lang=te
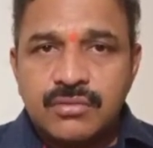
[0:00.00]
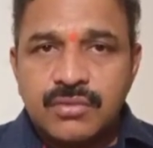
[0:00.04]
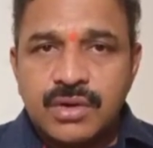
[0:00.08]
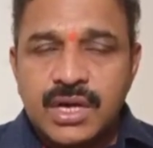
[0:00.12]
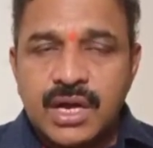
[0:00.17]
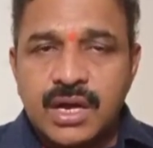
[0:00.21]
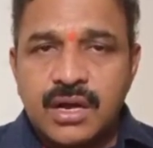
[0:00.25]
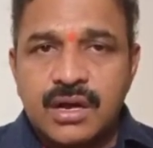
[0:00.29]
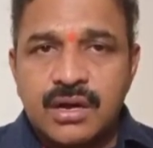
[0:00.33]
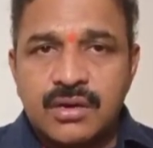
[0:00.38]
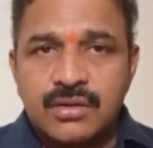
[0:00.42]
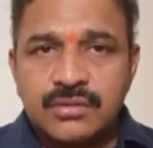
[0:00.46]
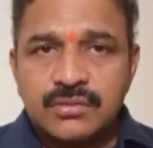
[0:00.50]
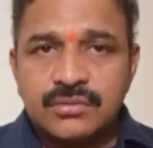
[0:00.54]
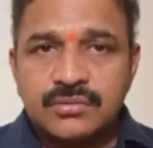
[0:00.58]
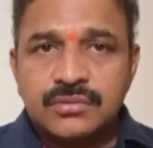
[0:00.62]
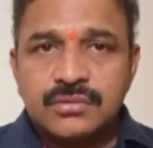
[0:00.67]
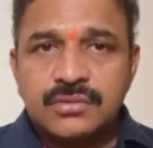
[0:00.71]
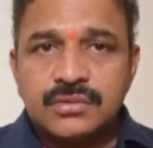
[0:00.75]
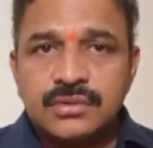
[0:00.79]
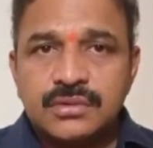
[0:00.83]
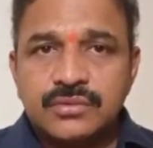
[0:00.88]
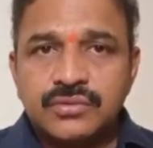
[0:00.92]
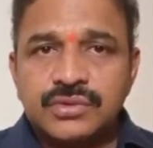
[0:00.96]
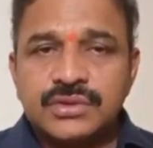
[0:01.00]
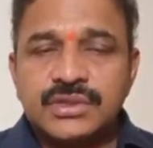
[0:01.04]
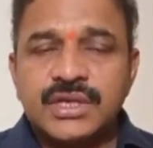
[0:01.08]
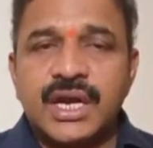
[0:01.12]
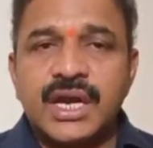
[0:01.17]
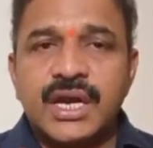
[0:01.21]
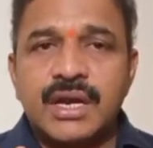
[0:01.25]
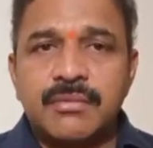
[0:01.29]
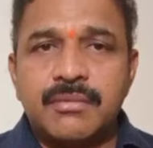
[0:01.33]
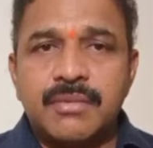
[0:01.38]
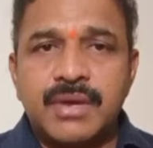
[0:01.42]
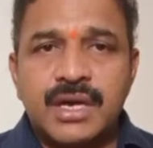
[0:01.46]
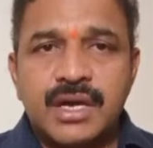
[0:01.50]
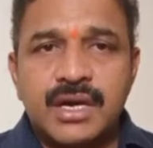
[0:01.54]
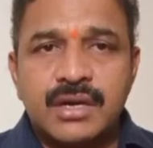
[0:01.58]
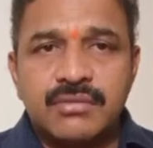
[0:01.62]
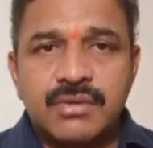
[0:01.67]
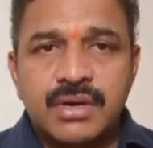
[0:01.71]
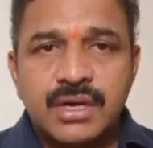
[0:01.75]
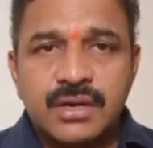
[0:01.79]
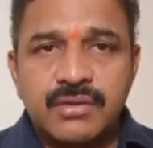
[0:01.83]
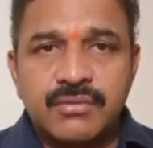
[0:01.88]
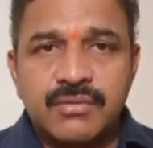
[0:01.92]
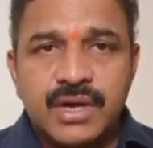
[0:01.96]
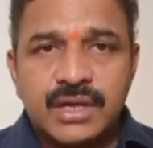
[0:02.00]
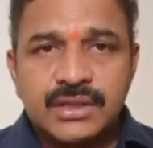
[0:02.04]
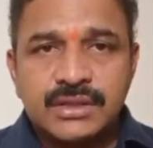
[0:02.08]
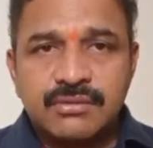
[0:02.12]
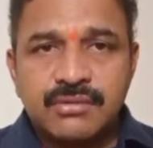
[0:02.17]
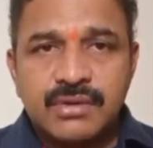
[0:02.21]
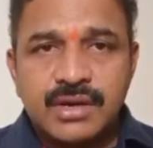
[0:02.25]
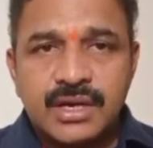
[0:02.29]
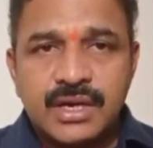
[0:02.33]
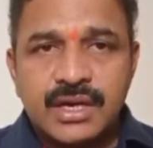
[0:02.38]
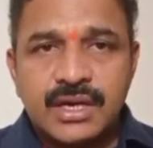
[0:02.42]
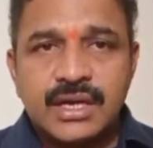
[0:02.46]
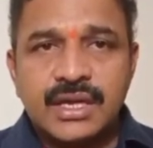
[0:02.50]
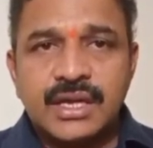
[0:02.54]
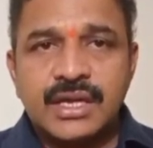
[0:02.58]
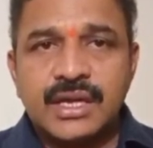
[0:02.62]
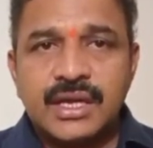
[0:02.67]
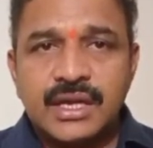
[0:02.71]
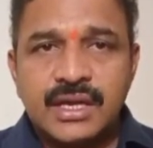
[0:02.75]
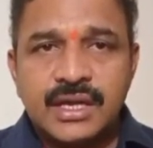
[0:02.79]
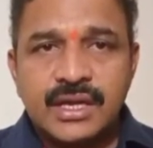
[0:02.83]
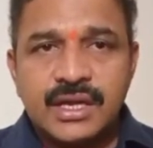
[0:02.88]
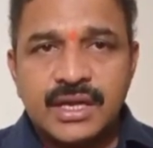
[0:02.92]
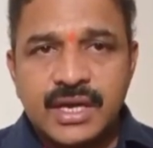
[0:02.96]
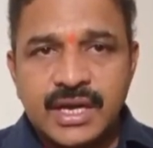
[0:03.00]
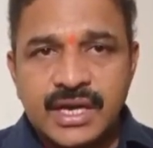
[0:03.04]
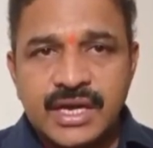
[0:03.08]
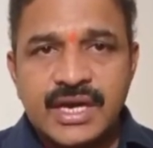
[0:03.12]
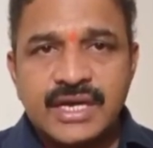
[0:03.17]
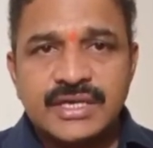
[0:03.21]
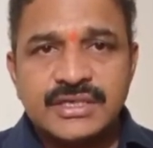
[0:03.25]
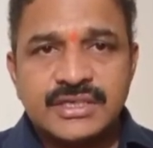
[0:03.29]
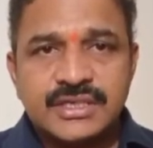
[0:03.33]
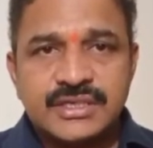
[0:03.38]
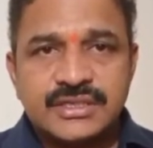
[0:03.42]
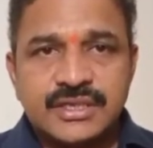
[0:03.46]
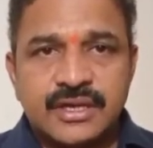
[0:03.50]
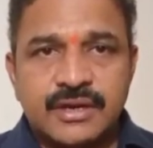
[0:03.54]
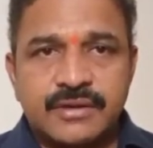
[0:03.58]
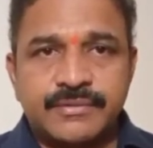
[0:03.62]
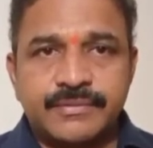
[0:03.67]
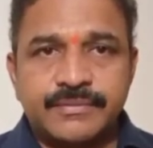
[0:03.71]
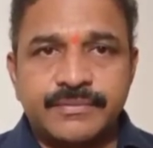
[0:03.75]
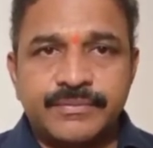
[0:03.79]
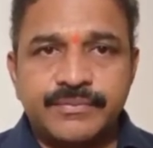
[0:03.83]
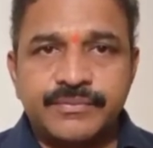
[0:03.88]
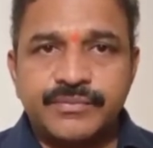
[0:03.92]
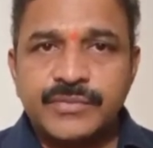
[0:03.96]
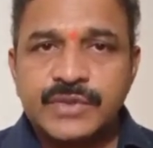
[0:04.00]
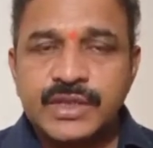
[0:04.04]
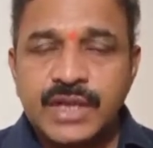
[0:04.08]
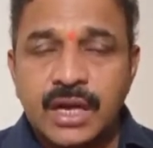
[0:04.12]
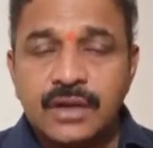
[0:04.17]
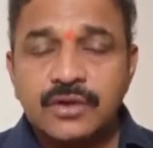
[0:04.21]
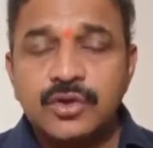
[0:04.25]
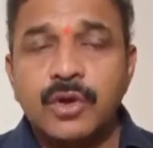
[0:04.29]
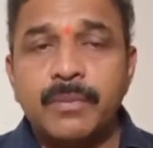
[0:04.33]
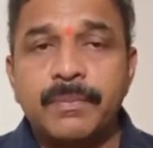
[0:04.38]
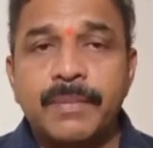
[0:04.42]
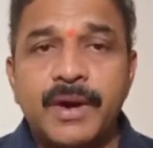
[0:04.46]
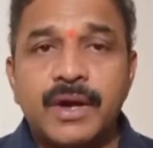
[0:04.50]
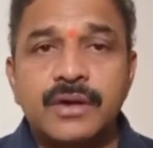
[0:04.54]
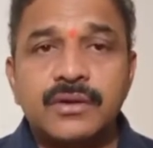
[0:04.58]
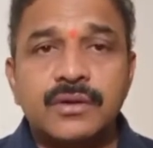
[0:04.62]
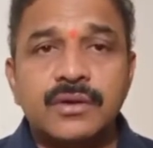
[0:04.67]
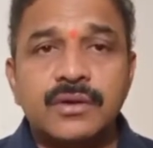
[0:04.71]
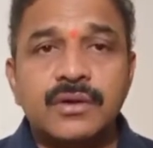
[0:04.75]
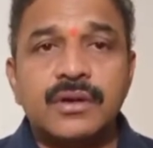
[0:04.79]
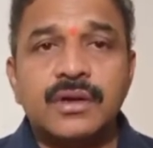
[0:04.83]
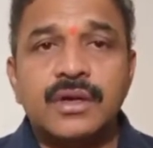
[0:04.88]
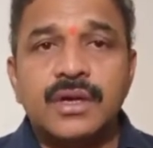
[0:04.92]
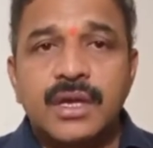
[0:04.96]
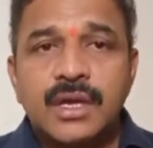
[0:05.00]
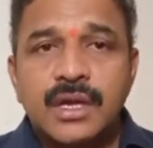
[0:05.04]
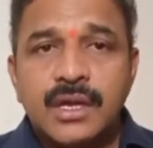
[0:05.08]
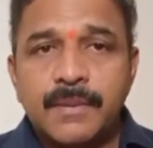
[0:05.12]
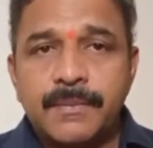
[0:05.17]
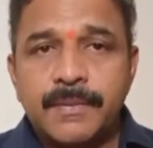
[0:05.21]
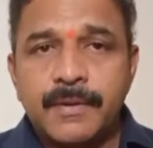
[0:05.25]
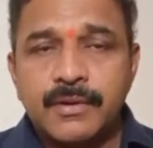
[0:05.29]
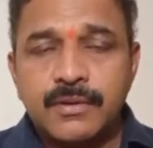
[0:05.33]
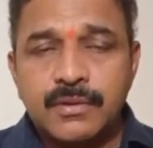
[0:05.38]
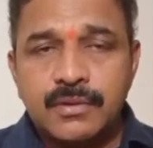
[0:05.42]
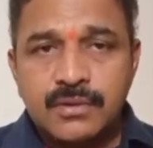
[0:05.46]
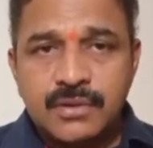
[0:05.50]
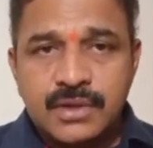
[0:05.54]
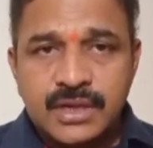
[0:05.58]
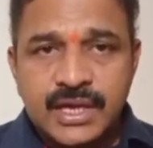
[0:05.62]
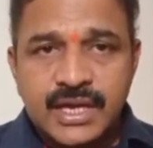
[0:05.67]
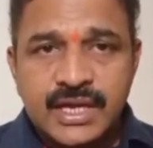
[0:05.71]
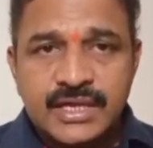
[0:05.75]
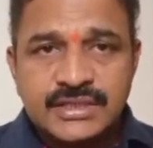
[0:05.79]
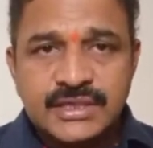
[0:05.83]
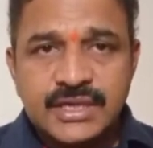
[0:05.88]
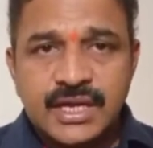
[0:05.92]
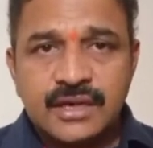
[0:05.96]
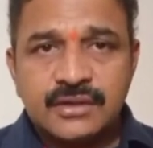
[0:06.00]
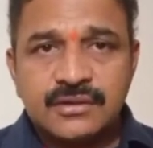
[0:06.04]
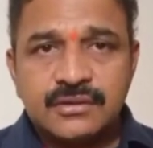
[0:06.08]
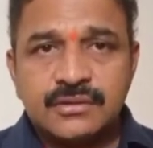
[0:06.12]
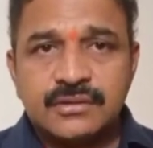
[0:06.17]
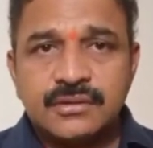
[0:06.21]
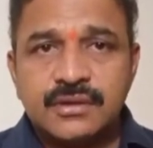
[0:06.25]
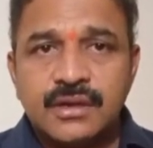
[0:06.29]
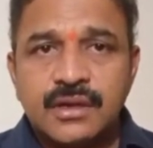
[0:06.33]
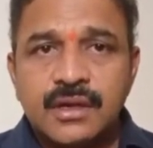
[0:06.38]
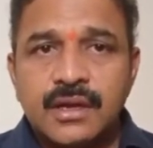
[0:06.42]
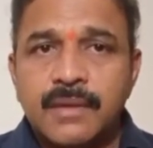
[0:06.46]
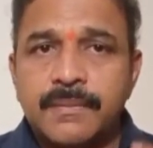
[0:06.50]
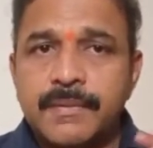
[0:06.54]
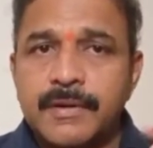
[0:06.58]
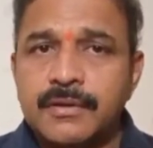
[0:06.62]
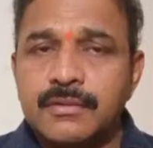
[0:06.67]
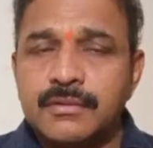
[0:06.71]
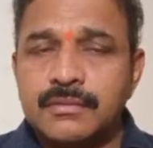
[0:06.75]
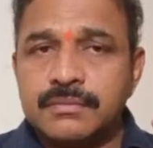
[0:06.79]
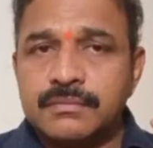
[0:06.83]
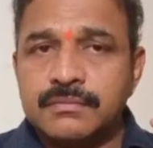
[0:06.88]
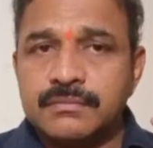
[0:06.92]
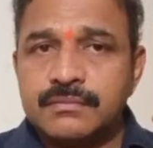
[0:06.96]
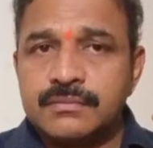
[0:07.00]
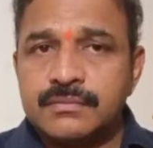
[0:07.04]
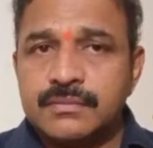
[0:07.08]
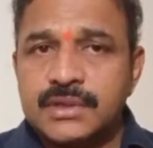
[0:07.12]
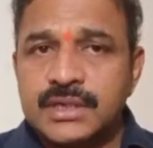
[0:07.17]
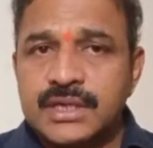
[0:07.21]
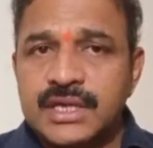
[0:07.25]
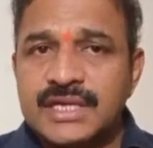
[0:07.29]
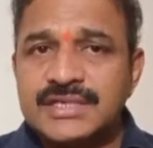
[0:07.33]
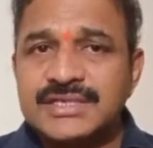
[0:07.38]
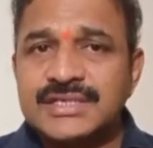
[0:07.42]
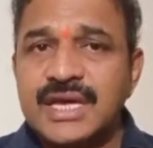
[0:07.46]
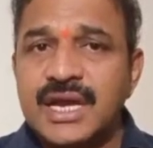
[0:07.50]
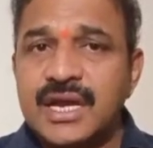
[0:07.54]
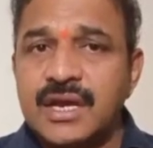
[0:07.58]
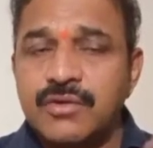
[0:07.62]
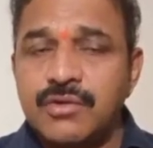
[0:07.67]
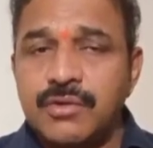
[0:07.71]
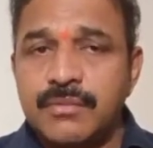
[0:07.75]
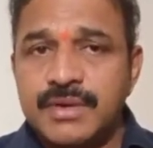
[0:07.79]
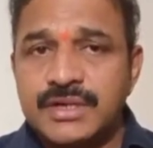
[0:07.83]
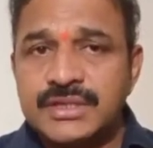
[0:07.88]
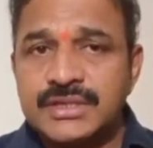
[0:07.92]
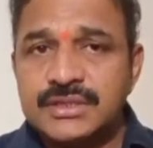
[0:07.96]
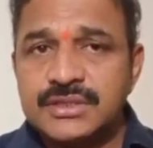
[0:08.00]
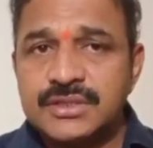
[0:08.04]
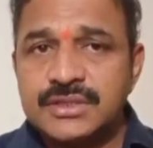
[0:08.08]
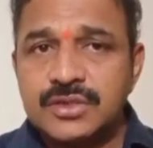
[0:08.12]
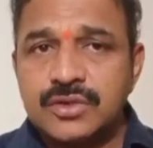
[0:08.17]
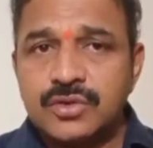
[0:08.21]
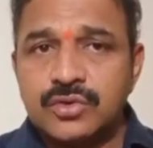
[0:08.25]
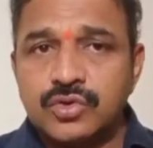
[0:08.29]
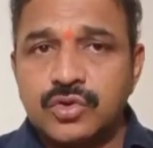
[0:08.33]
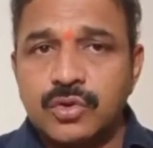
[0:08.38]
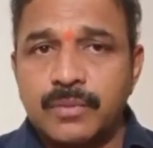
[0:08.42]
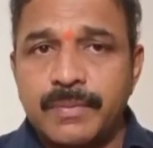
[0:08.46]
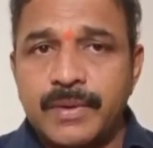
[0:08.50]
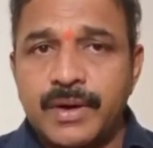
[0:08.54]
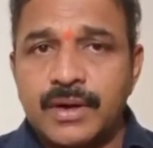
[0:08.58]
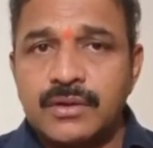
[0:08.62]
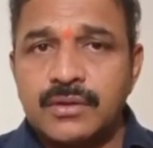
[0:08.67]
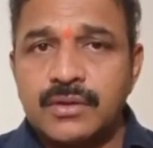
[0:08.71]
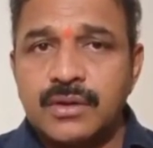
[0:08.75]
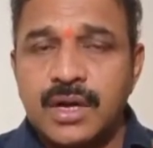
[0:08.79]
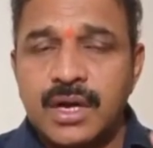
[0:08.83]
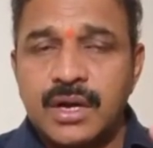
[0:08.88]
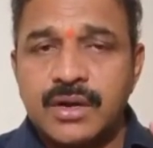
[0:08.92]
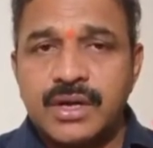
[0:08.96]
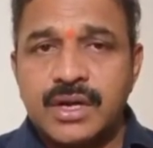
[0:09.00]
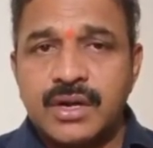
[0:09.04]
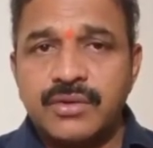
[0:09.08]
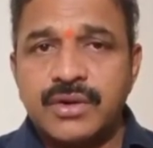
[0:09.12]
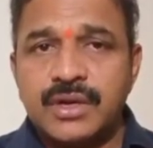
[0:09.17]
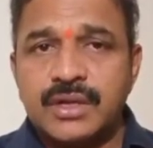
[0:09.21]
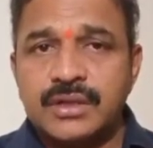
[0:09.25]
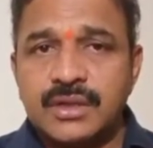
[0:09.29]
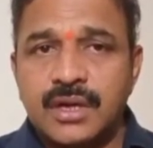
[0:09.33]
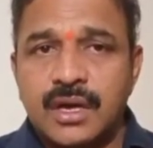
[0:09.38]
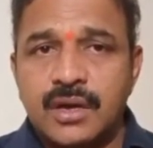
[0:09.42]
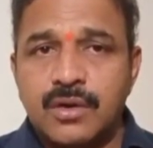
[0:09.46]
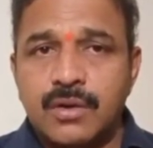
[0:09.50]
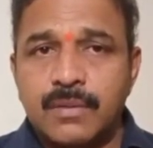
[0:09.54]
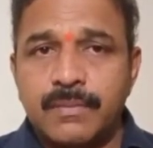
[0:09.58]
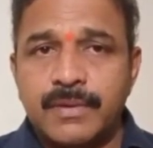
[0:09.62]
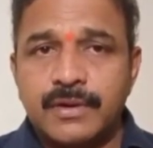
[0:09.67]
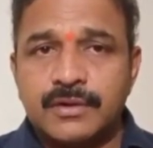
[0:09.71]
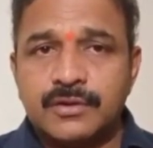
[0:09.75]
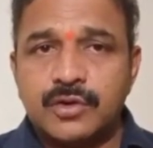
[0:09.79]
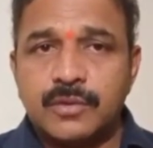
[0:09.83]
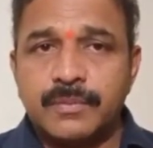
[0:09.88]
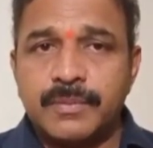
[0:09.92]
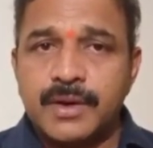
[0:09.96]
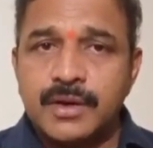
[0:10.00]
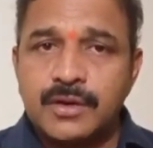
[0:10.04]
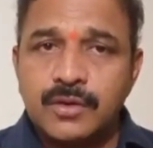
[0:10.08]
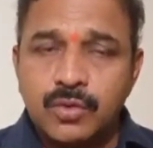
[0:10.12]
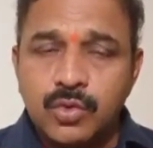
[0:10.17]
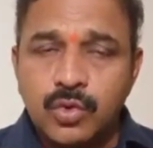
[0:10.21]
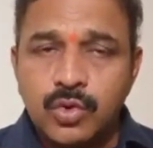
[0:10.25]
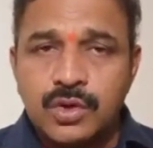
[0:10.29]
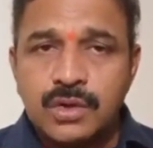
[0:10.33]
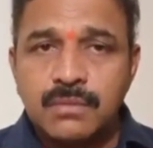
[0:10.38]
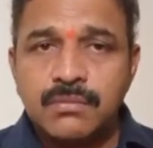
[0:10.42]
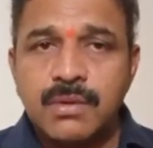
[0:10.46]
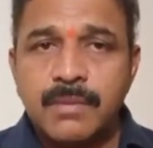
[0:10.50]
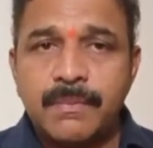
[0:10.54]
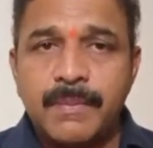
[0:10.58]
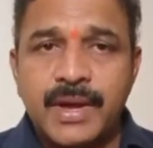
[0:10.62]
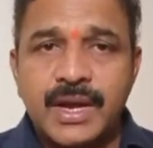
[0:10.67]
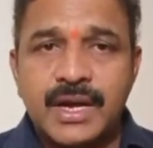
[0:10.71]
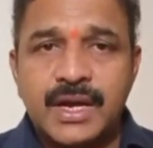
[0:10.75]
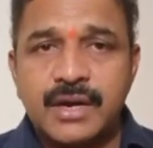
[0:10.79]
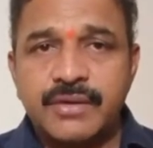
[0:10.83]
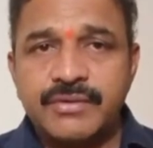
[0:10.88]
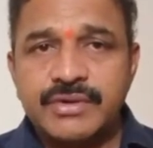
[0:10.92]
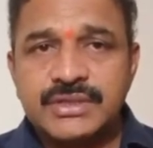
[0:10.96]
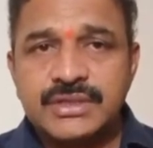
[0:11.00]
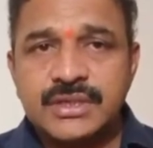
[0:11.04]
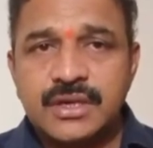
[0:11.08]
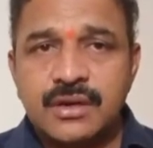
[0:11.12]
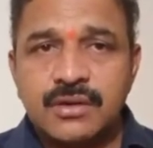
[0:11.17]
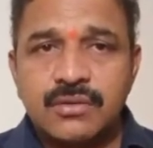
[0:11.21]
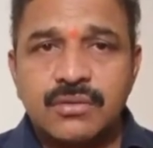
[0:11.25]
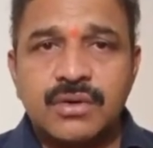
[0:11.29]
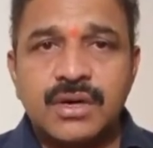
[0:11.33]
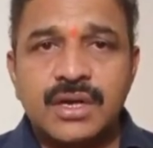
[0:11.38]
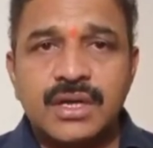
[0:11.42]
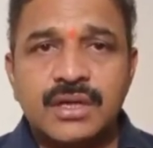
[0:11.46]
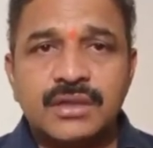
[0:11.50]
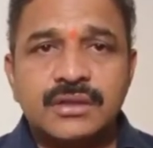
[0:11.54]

ఒక ఉద్రేకమైనటువంటి వాతావరణాన్ని క్రియేట్ చేశారు దాంతోపాటు ఇప్పుడు కేసీఆర్ ఇప్పుడు కేసీఆర్ని విమర్శించడంతో పాటు ఆయన అవినీతి ఆరోపణలతో పాటు కుటుంబ పాలన విషయాన్ని కూడా